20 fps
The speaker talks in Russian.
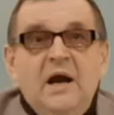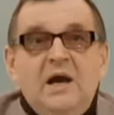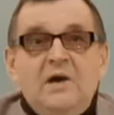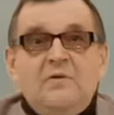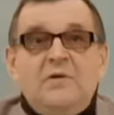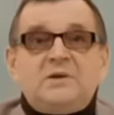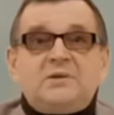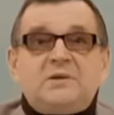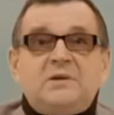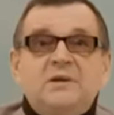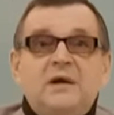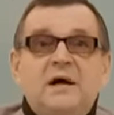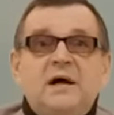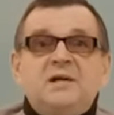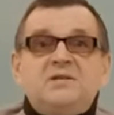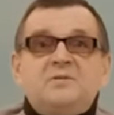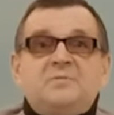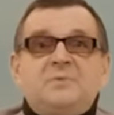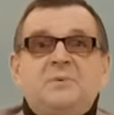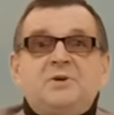И вот
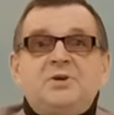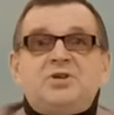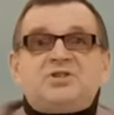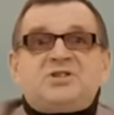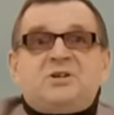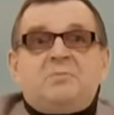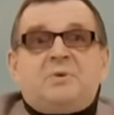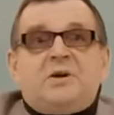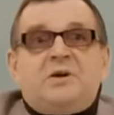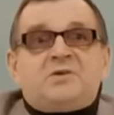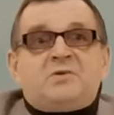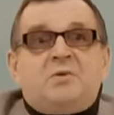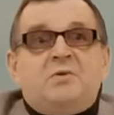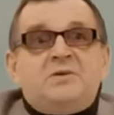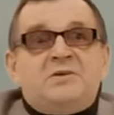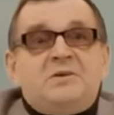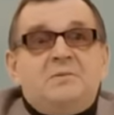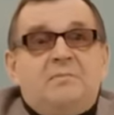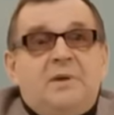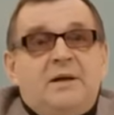на дипломатическом
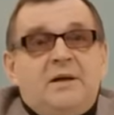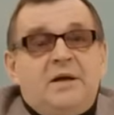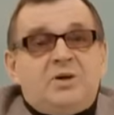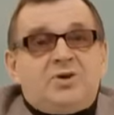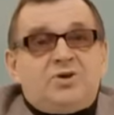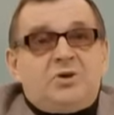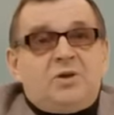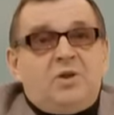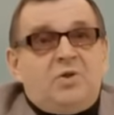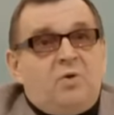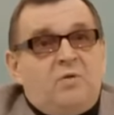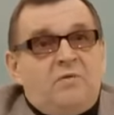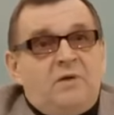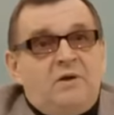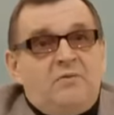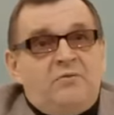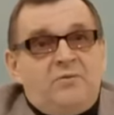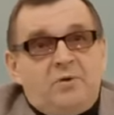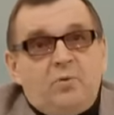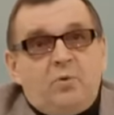горизонте маячит
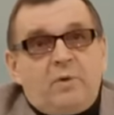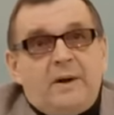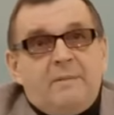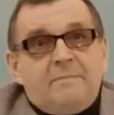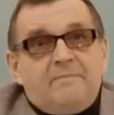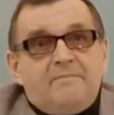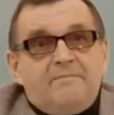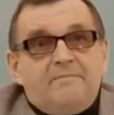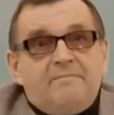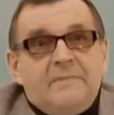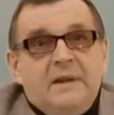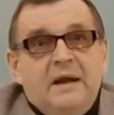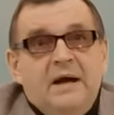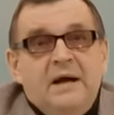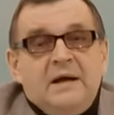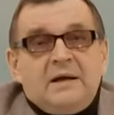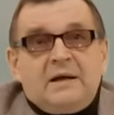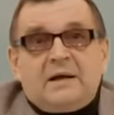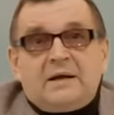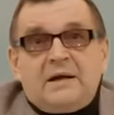новая фигура –
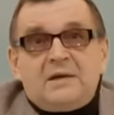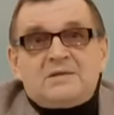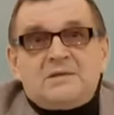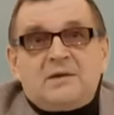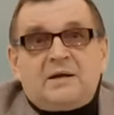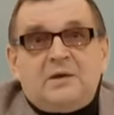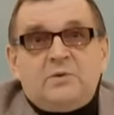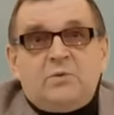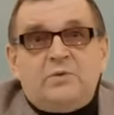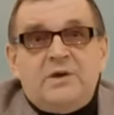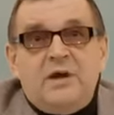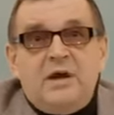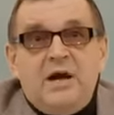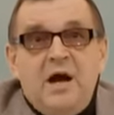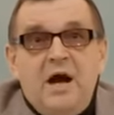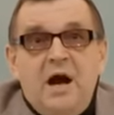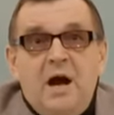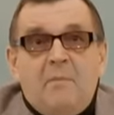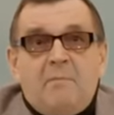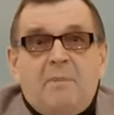как раз накануне
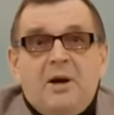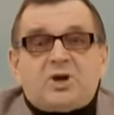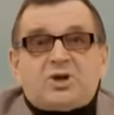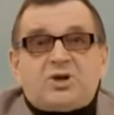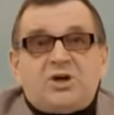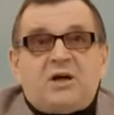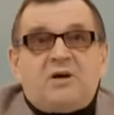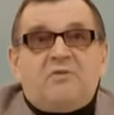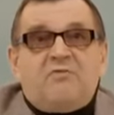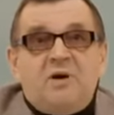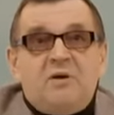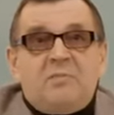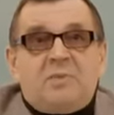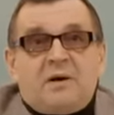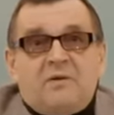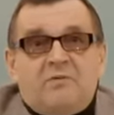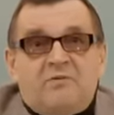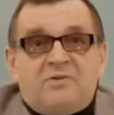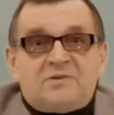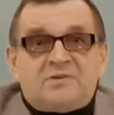больших
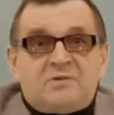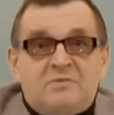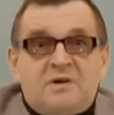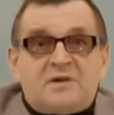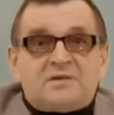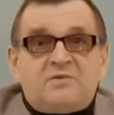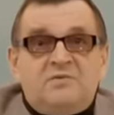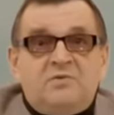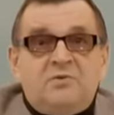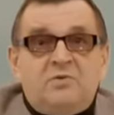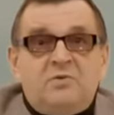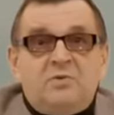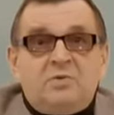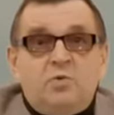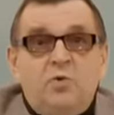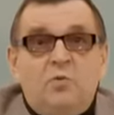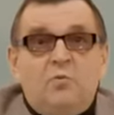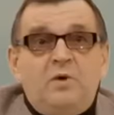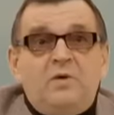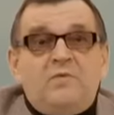выборов в Государственную
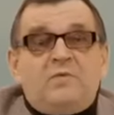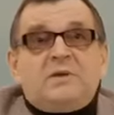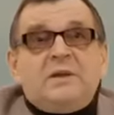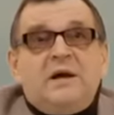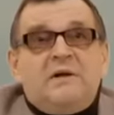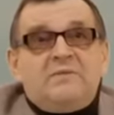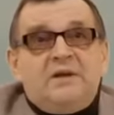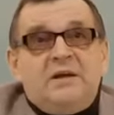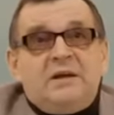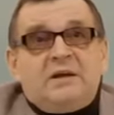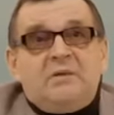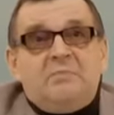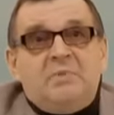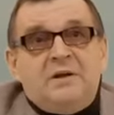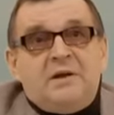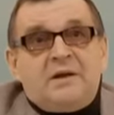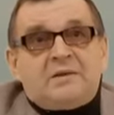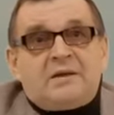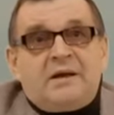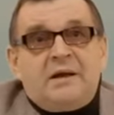Думу и в главный
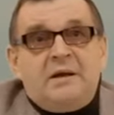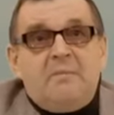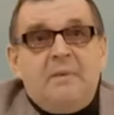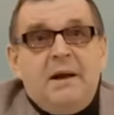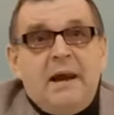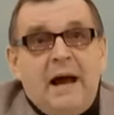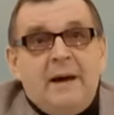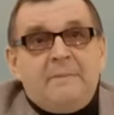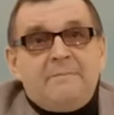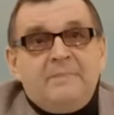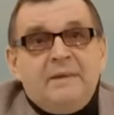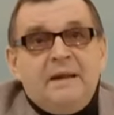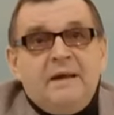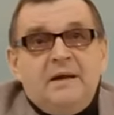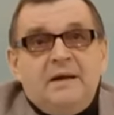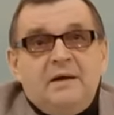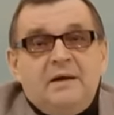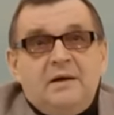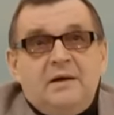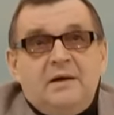кабинет Кремля.
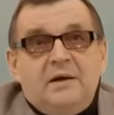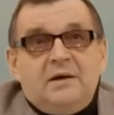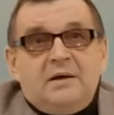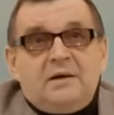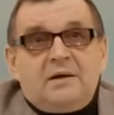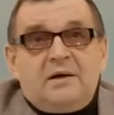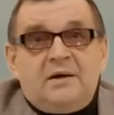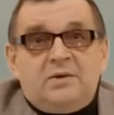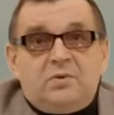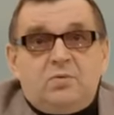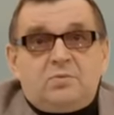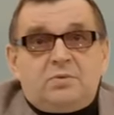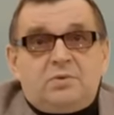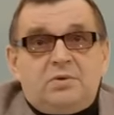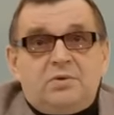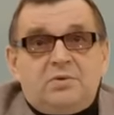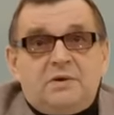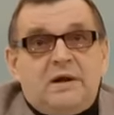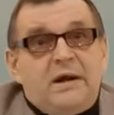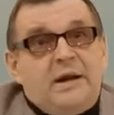
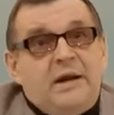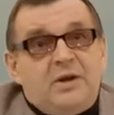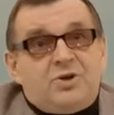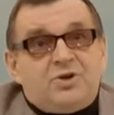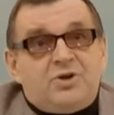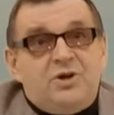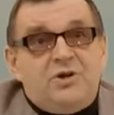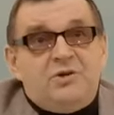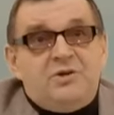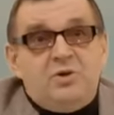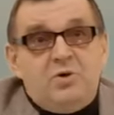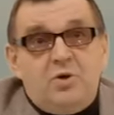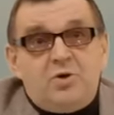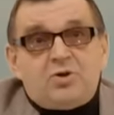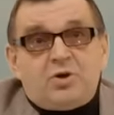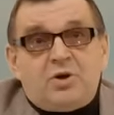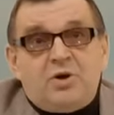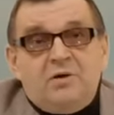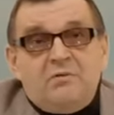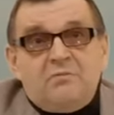Грядут горячие
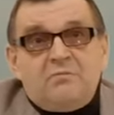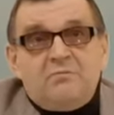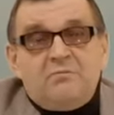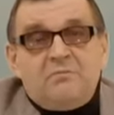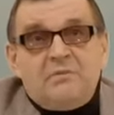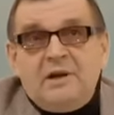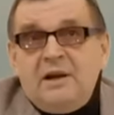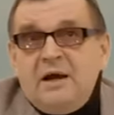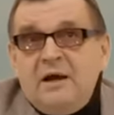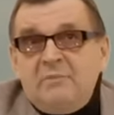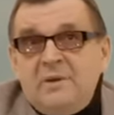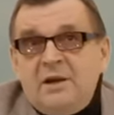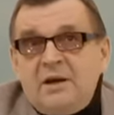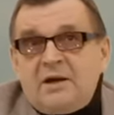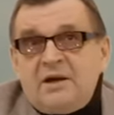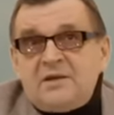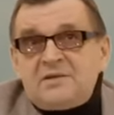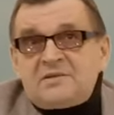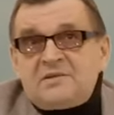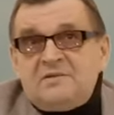денечки для
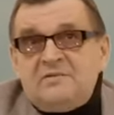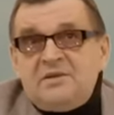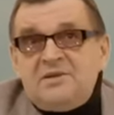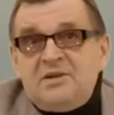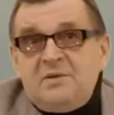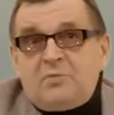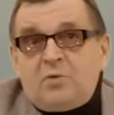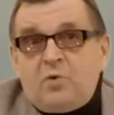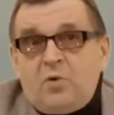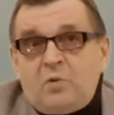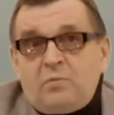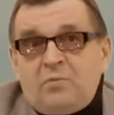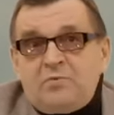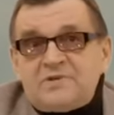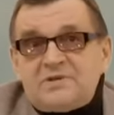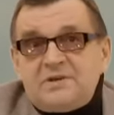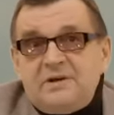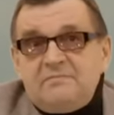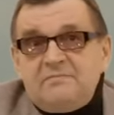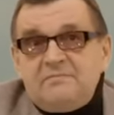американского
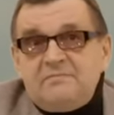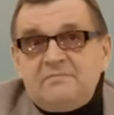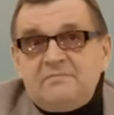депкорпуса.